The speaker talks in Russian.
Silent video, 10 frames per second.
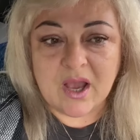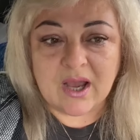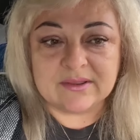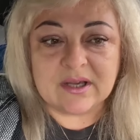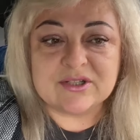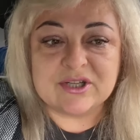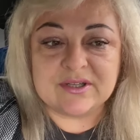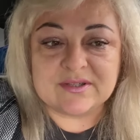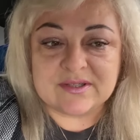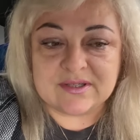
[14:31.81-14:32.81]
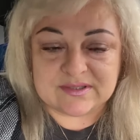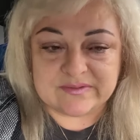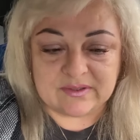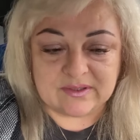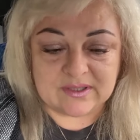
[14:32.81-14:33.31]
А также,
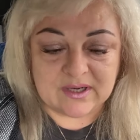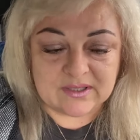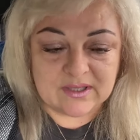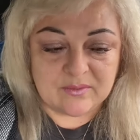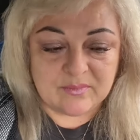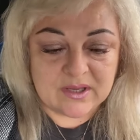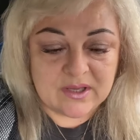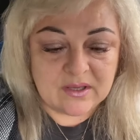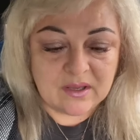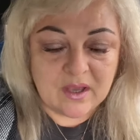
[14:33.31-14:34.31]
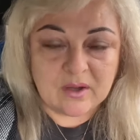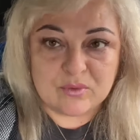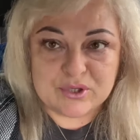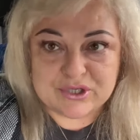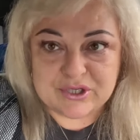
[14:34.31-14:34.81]
естественно, дорогие мои
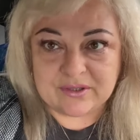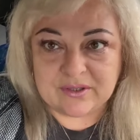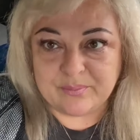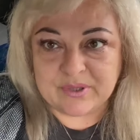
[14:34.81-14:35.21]
мужчины,